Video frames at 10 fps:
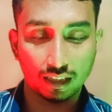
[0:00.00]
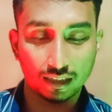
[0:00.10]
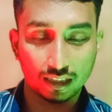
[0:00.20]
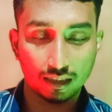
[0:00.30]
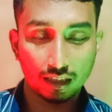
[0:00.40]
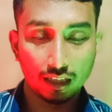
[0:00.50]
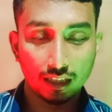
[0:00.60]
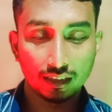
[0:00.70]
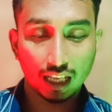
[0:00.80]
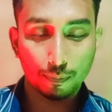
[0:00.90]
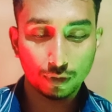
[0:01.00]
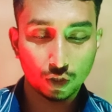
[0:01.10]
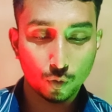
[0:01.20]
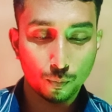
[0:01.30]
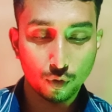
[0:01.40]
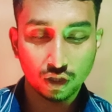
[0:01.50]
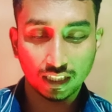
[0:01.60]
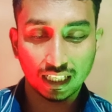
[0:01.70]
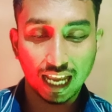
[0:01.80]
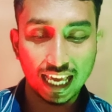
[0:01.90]
দিয়েছে তারপর দেখো পোস্ট
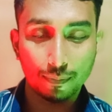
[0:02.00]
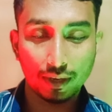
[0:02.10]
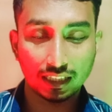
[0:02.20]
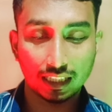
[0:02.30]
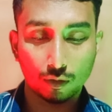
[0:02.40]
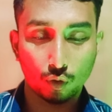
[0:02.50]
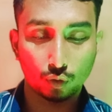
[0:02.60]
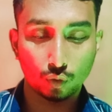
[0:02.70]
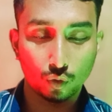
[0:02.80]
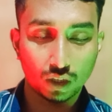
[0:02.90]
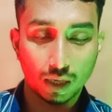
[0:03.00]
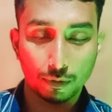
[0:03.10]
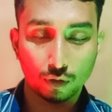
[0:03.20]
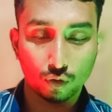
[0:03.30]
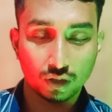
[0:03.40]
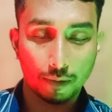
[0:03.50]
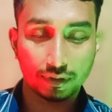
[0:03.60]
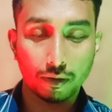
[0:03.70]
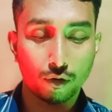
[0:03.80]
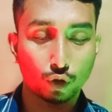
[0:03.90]
থেকে লাইক পেয়েছি দেখো কতগুলো তারপর দেখো
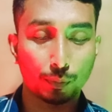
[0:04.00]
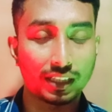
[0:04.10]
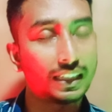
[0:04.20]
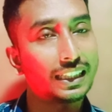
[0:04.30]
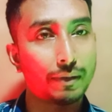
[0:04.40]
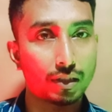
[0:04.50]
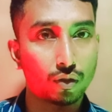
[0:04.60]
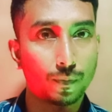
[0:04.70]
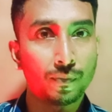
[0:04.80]
সাবস্ক্রাইব কত পেয়েছি দেখতে পাচ্ছ